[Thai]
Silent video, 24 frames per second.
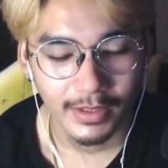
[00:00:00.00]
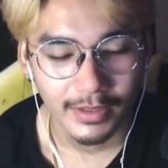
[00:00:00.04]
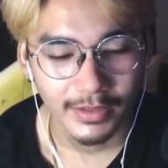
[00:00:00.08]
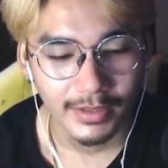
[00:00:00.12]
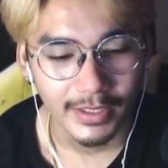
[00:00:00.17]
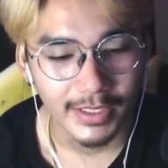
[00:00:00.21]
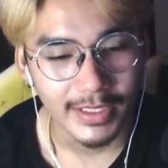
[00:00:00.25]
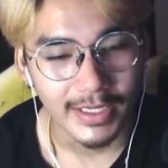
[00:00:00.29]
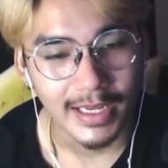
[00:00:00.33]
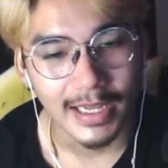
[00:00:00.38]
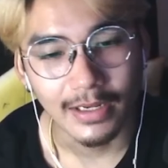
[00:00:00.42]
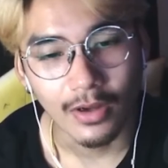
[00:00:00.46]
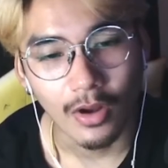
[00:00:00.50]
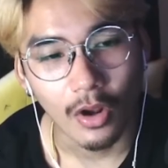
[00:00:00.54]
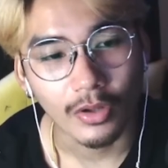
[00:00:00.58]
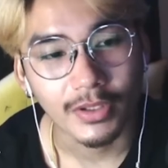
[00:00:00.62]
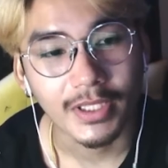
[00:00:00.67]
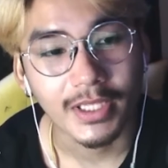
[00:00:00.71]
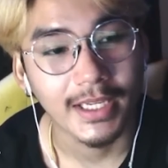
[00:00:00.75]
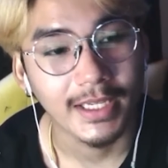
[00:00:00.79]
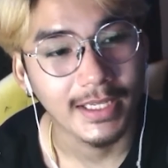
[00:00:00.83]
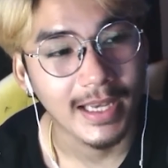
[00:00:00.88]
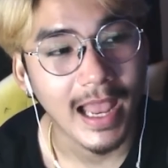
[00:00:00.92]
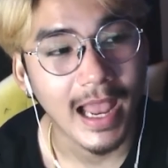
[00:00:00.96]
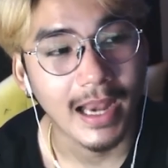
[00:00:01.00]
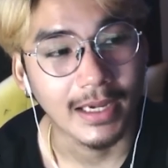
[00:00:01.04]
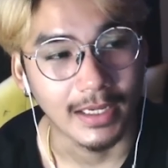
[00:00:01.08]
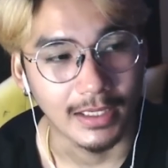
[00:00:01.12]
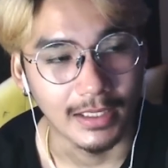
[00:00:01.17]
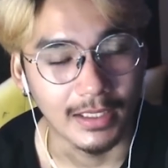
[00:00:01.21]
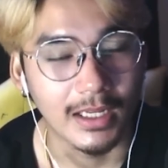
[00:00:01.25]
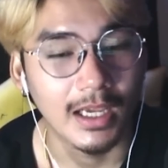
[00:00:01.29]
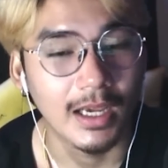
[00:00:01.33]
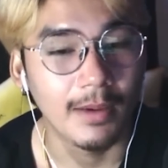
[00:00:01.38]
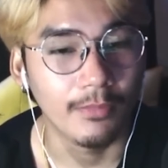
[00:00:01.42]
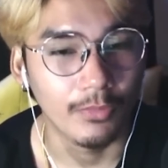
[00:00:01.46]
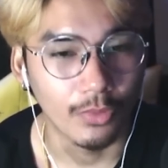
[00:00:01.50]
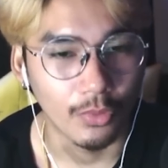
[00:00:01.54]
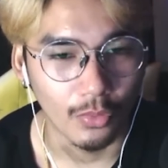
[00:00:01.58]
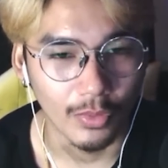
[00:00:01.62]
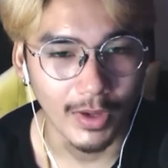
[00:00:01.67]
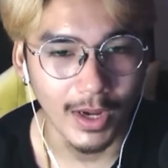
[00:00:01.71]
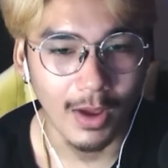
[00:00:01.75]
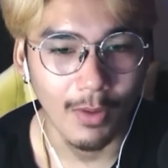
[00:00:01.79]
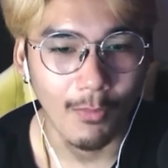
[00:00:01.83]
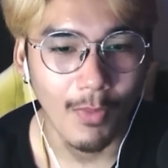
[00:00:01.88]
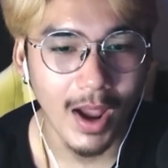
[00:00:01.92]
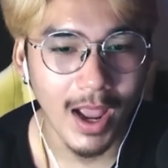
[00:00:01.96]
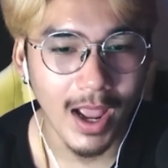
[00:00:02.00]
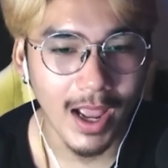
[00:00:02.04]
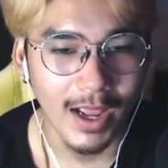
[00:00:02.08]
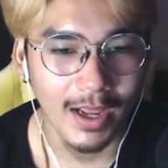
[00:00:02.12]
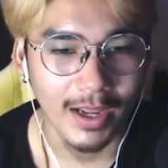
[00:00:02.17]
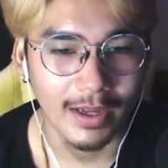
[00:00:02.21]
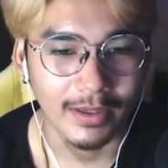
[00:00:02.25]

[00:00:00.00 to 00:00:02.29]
ทีนี้น้องทีน่าเนี่ยเริ่มรู้แล้วว่า